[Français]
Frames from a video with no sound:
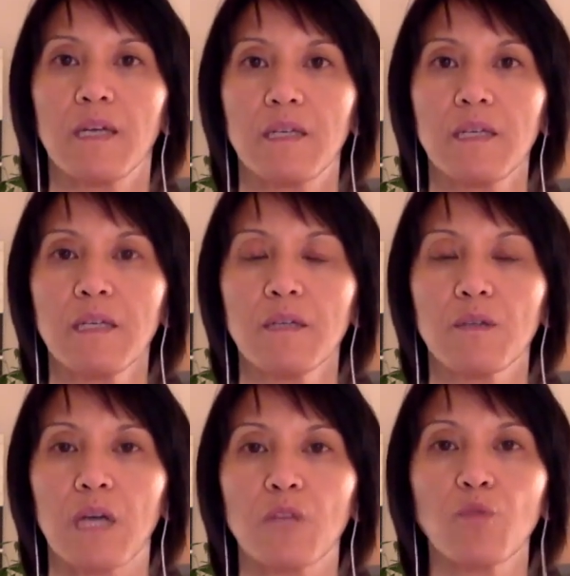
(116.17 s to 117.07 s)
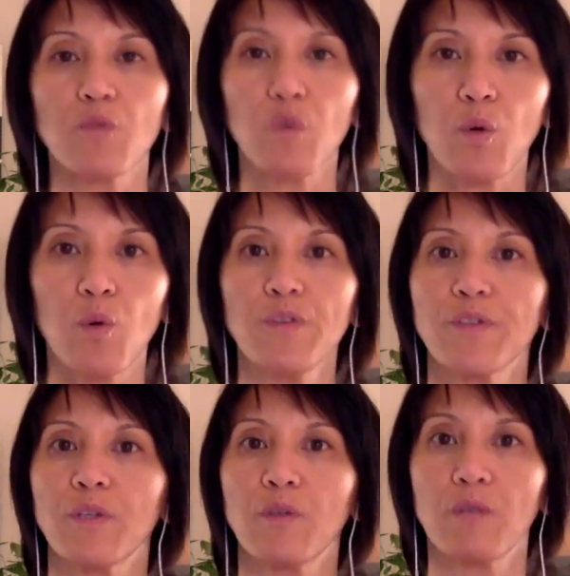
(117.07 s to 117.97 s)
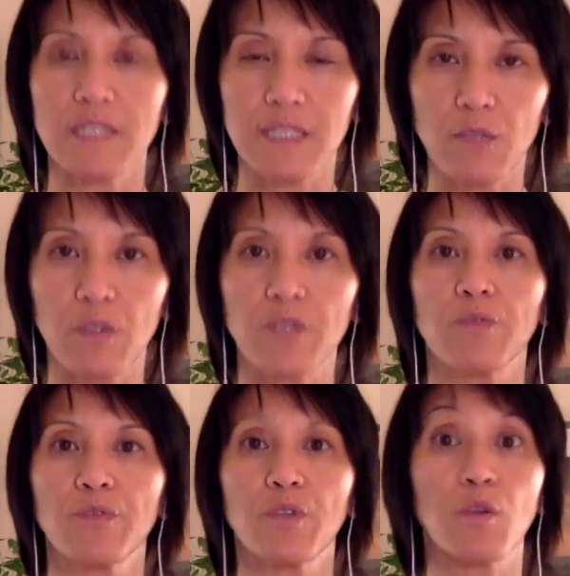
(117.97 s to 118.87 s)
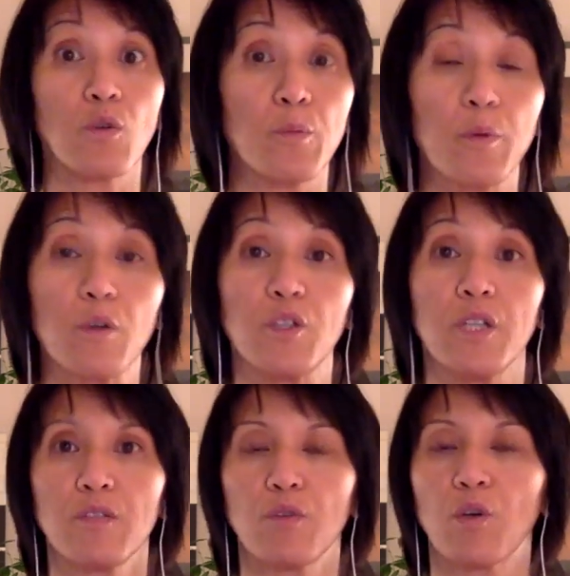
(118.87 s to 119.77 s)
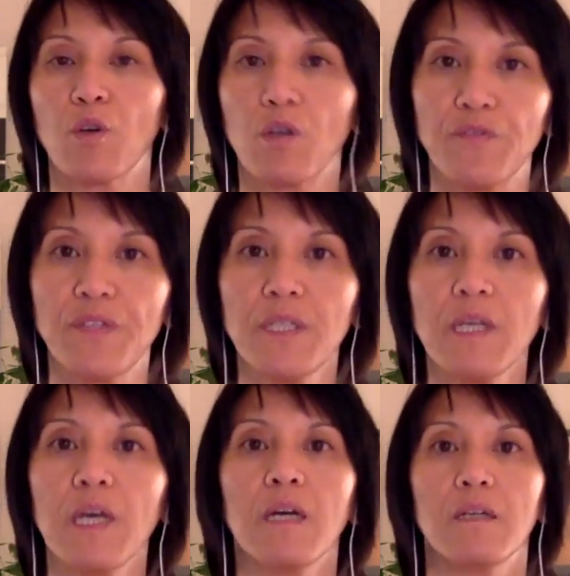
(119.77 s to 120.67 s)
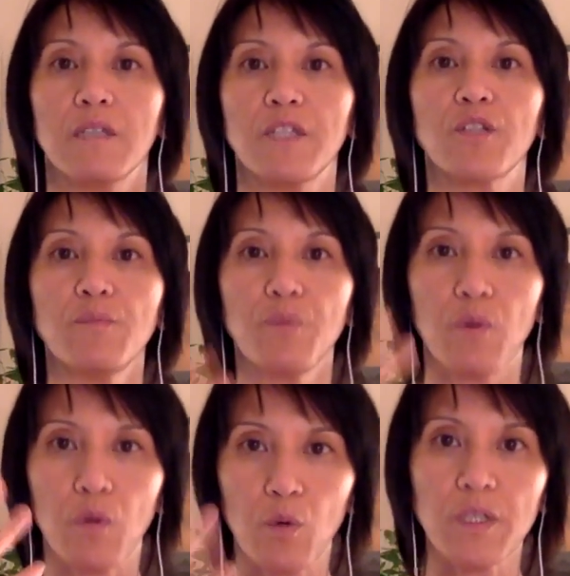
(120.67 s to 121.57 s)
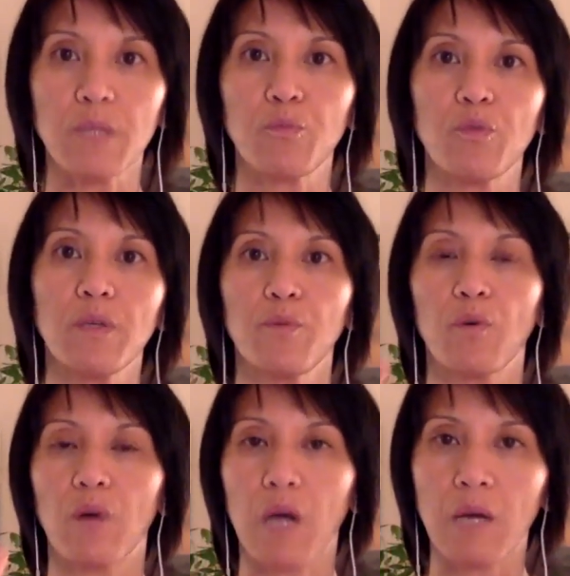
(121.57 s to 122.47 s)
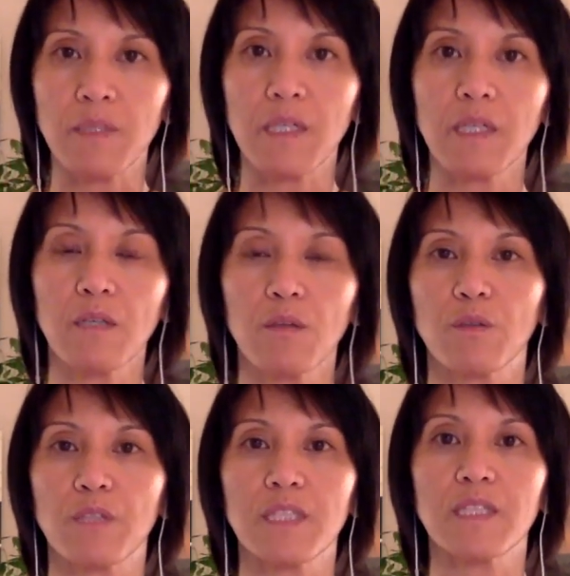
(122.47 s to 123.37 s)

Et euh, à tour de rôle, selon la situation, selon le projet, selon l'envie, les gens pourront contribuer, pourront amener euh, ce qu'ils